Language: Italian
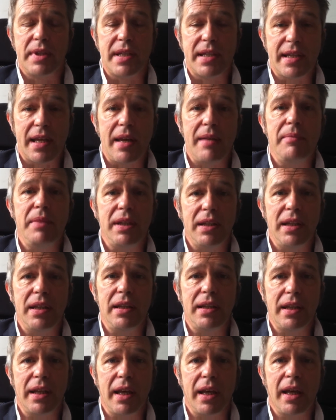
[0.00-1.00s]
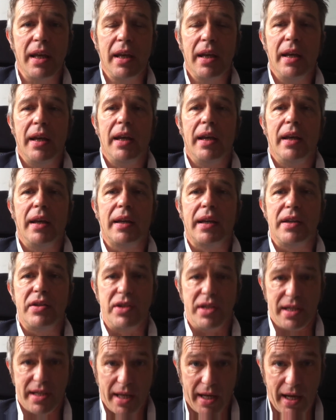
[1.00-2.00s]
se mi dite
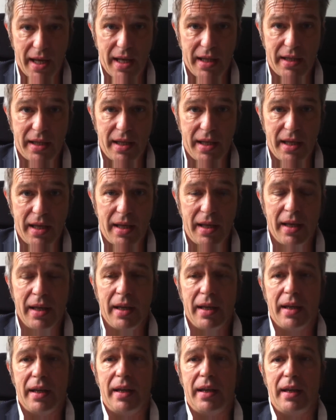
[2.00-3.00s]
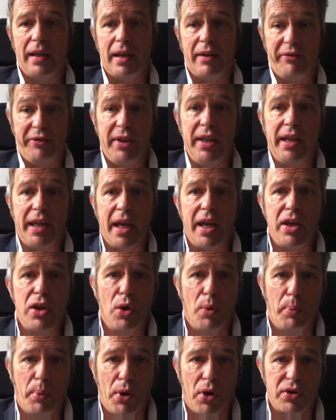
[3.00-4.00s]
che ci sarete eh, affinché
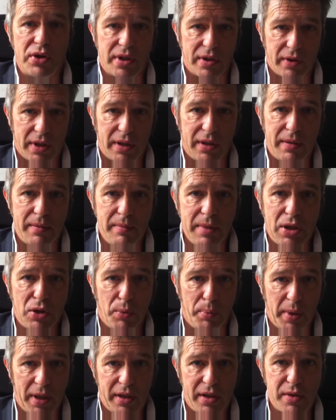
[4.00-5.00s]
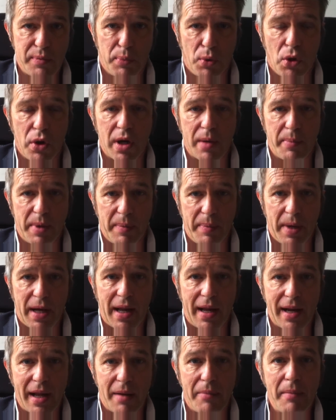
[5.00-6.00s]
io possa un attimino predisporre e
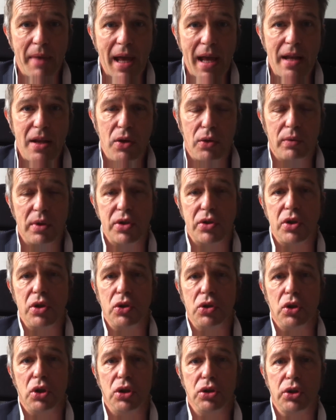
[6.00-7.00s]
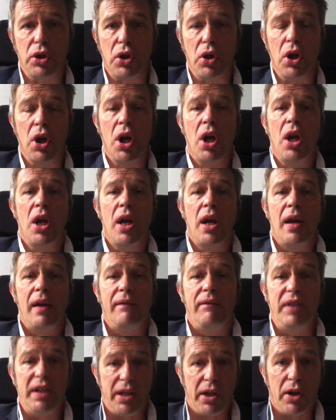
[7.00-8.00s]
preparare al meglio questo incontro,
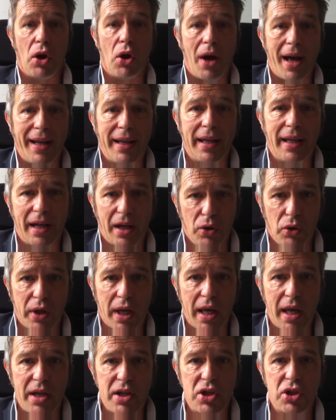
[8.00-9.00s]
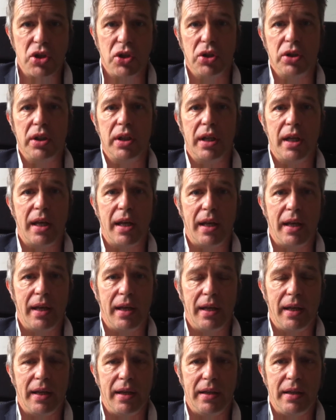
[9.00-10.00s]
vi dirò anche la location,
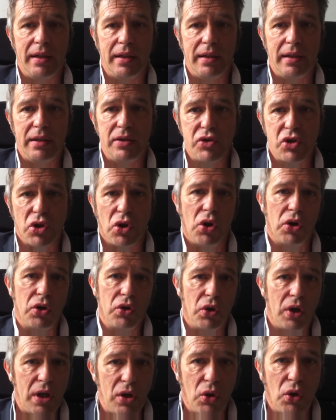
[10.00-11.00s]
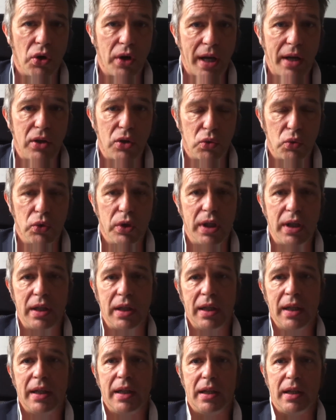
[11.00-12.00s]
eh, il giorno e l'ora in
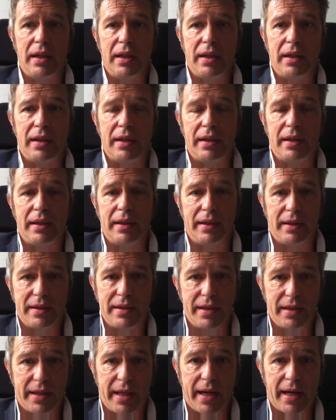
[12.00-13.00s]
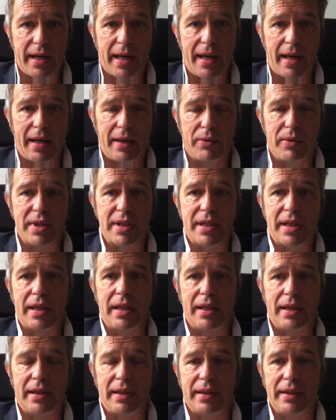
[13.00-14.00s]
cui eh, si terrà
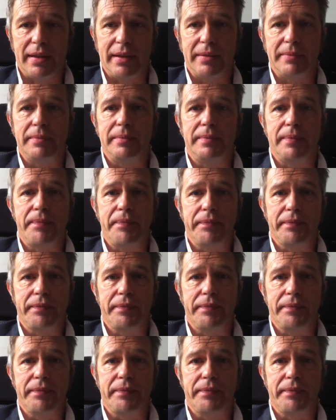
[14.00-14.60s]
questa,